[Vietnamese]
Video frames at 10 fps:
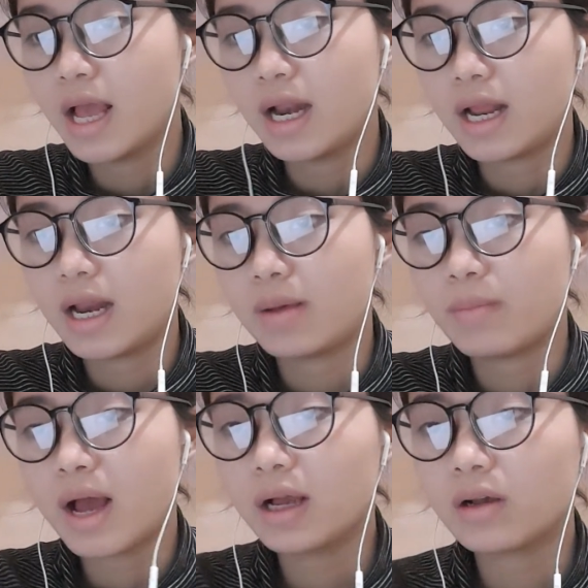lại làm
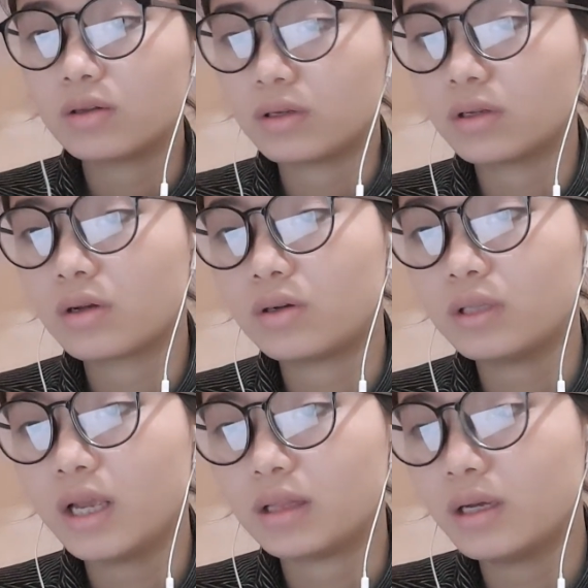bác còn có
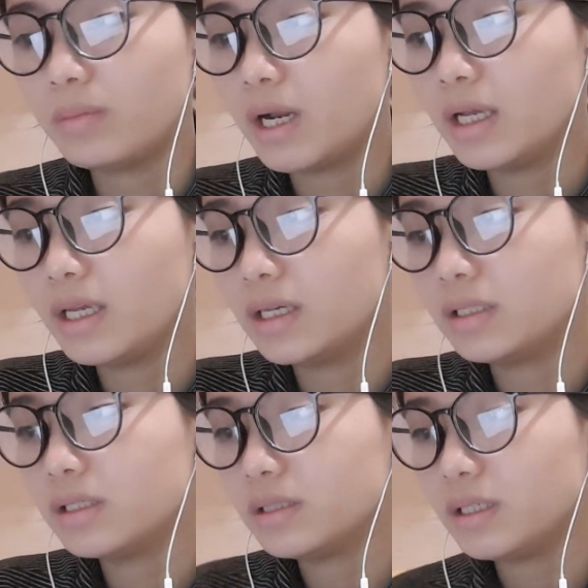thể thơm lây
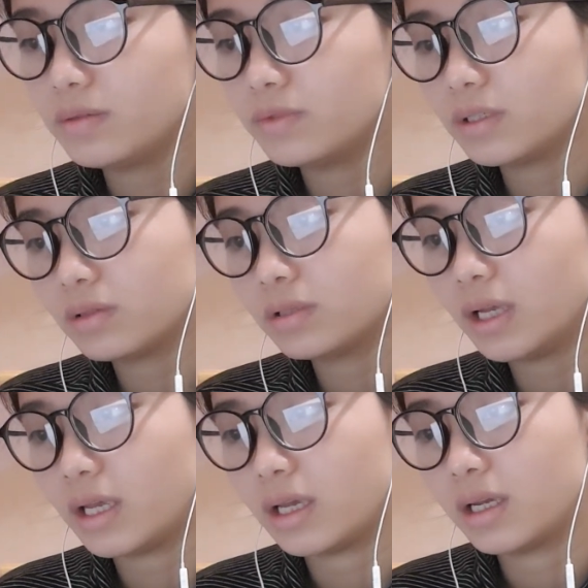đương nhiên vẫn có
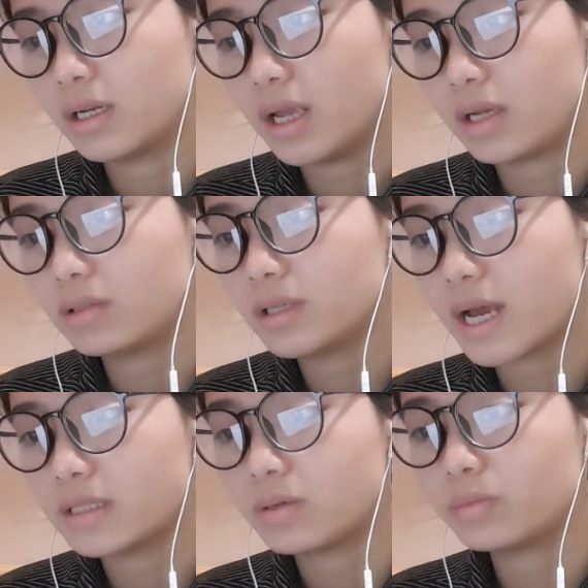thể để con
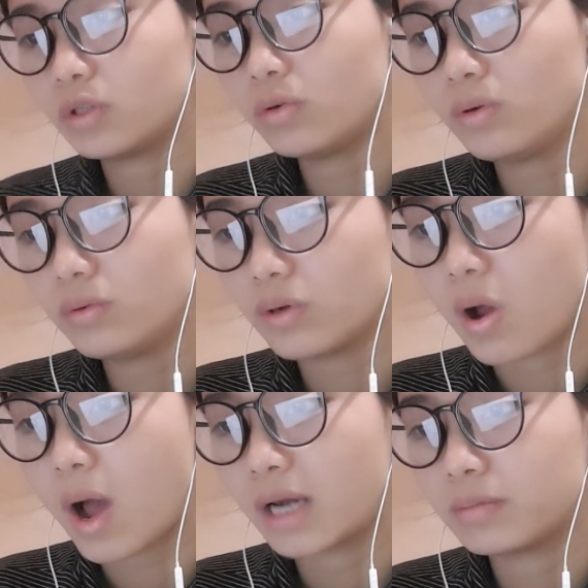gái sống tốt lúc
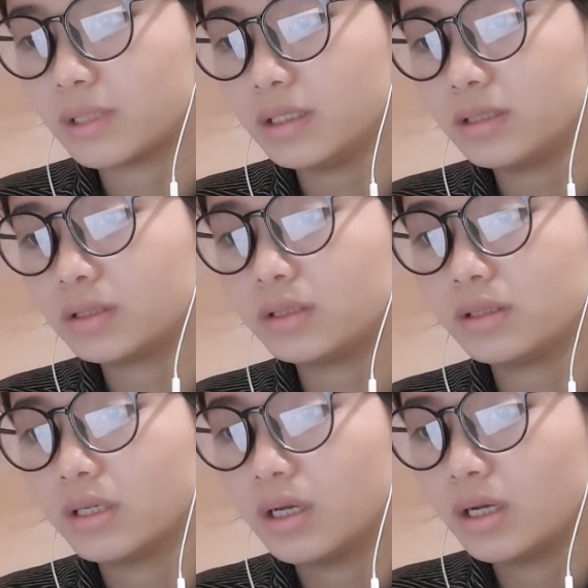đó hắn mới thật sự
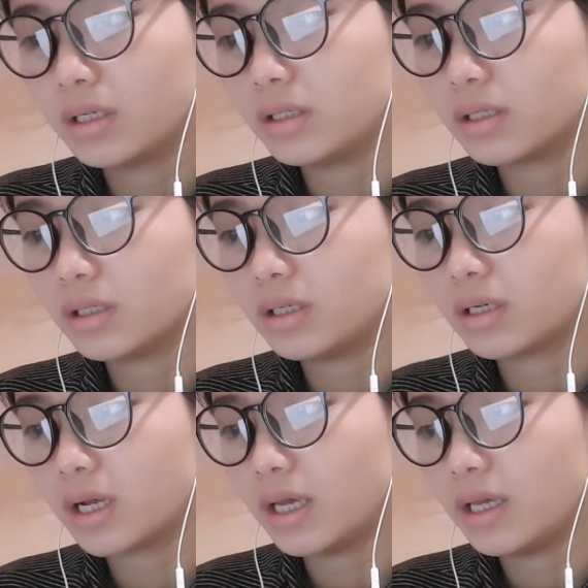được nhờ
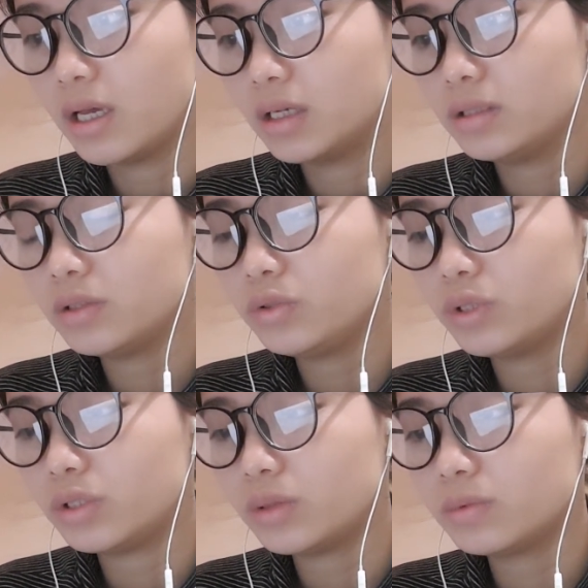cậy nhưng chuyện
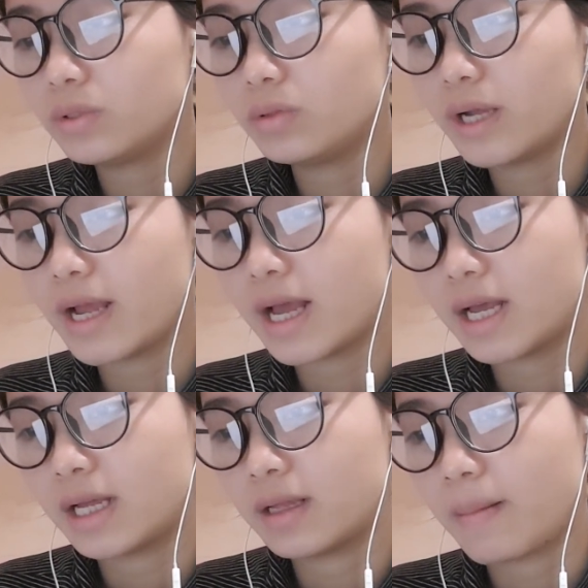trong thôn đại hạ